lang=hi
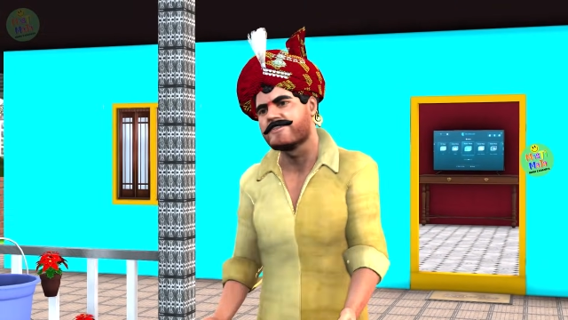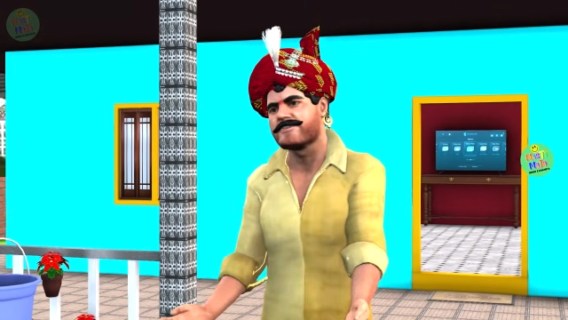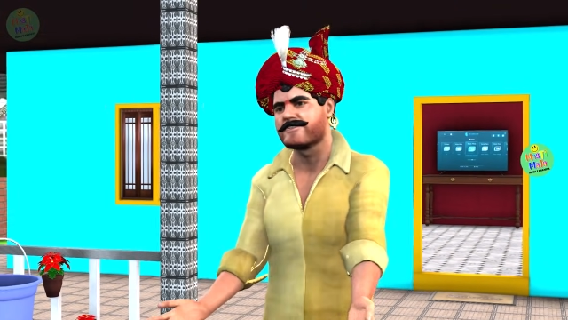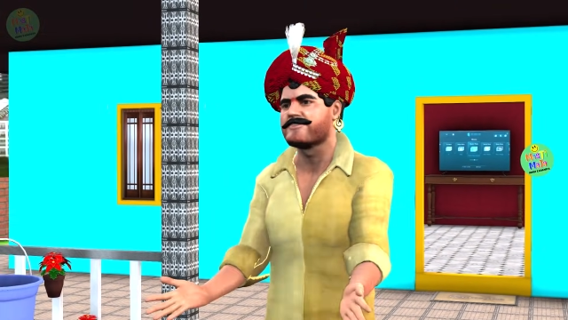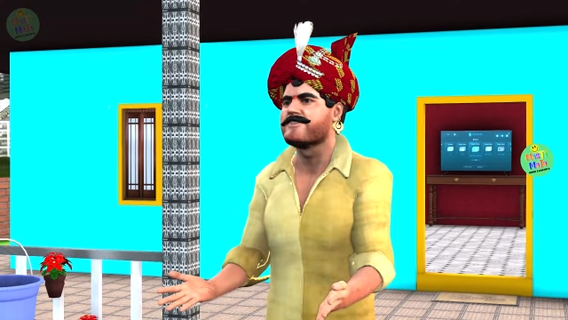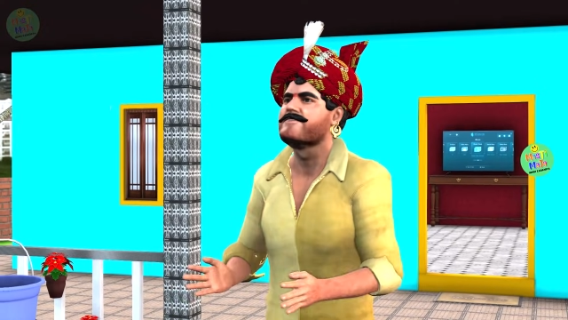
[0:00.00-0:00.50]

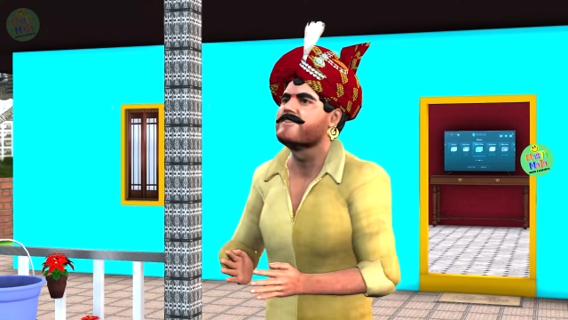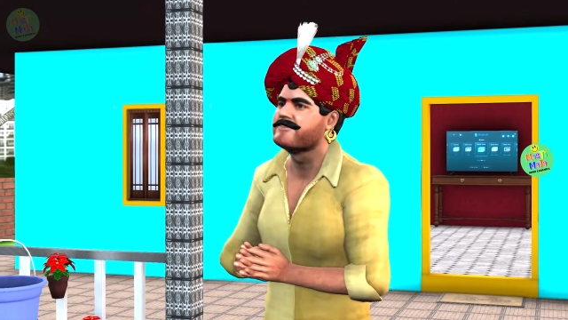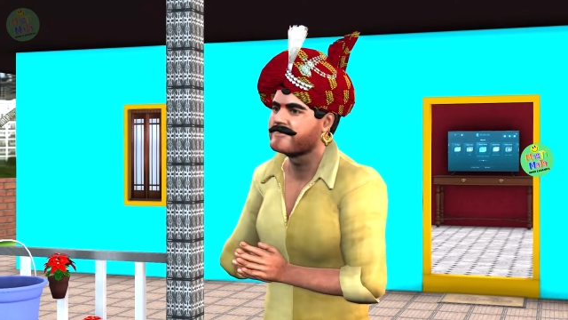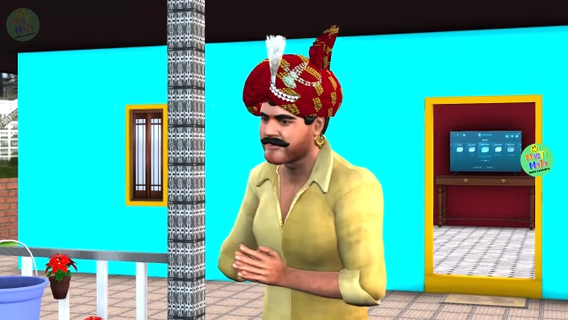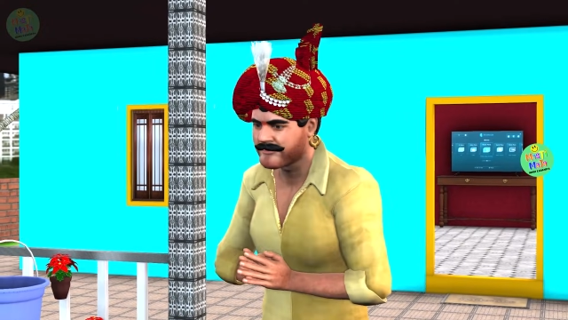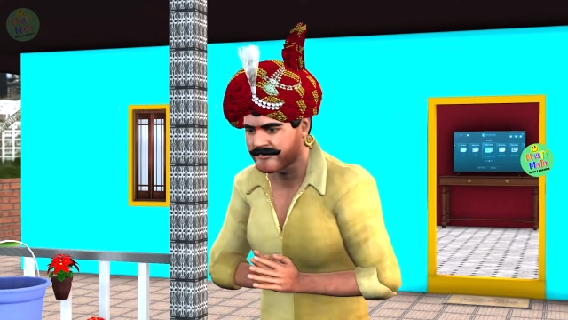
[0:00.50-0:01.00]
अब उसे
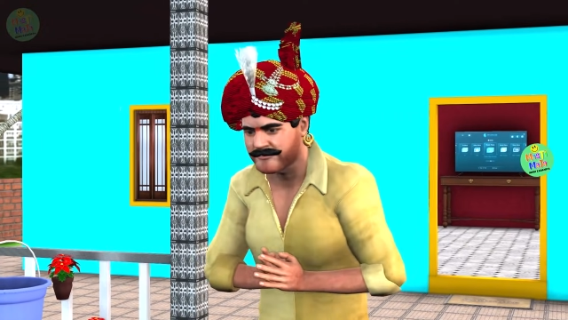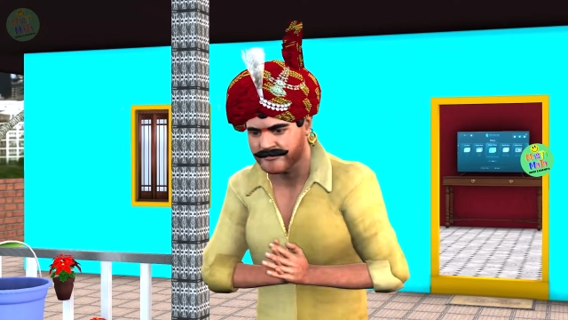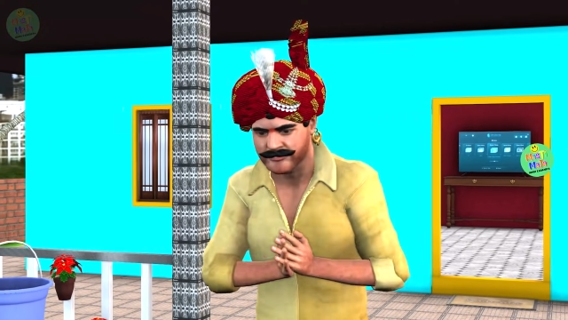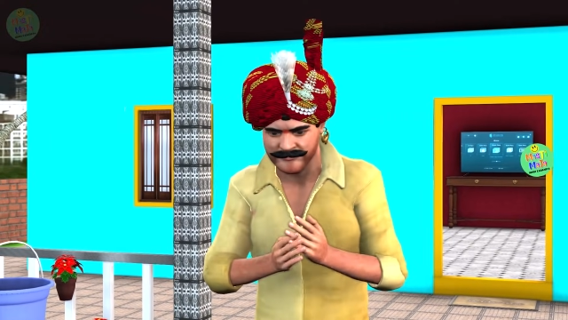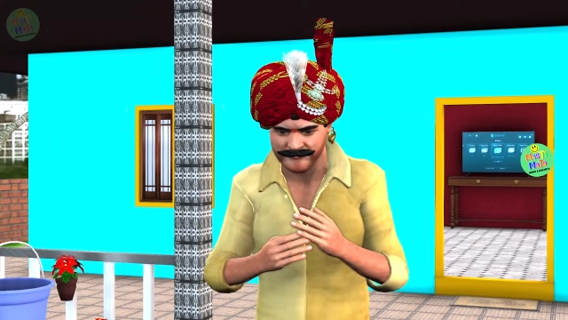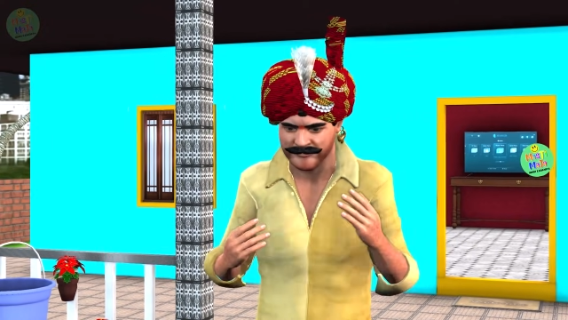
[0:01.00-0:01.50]
रास्ते से
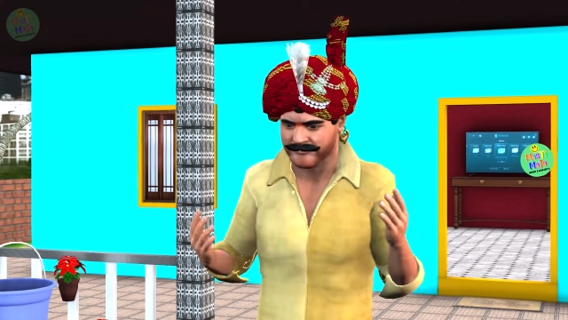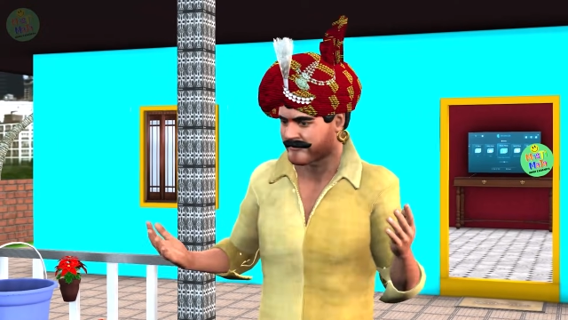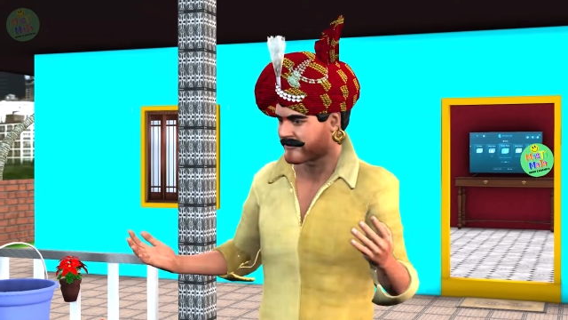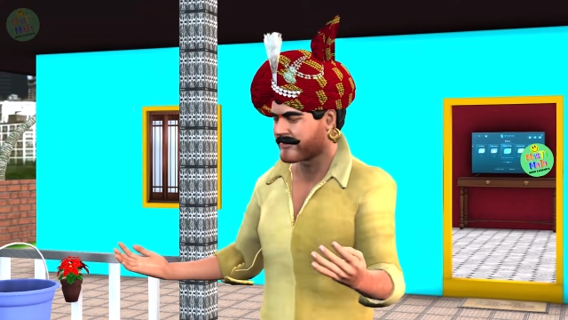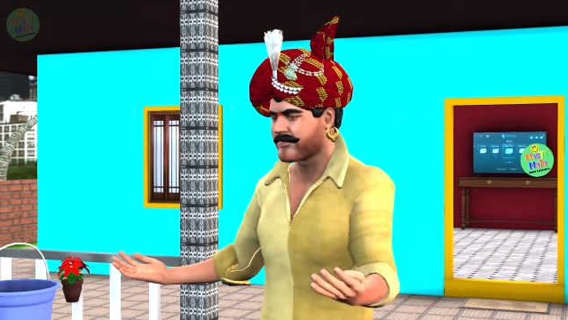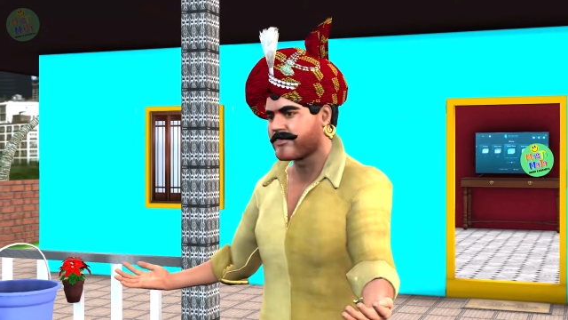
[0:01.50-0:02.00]
हटाना ही
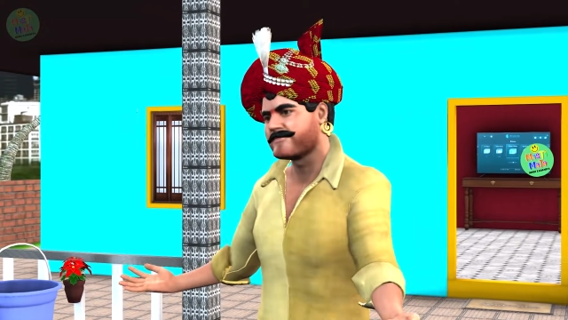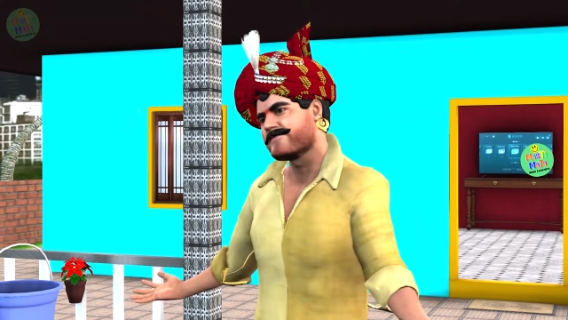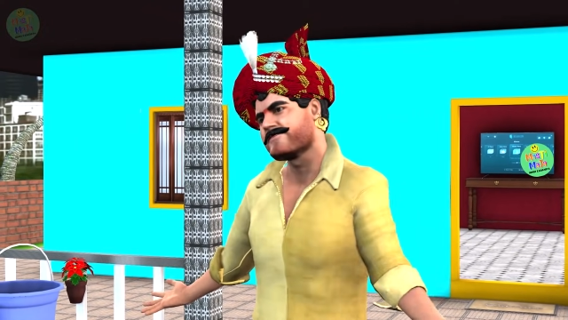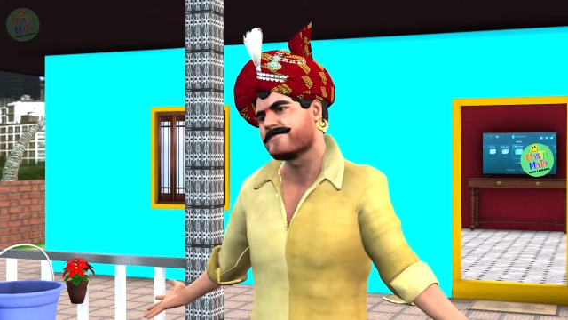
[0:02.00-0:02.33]
पड़ेगा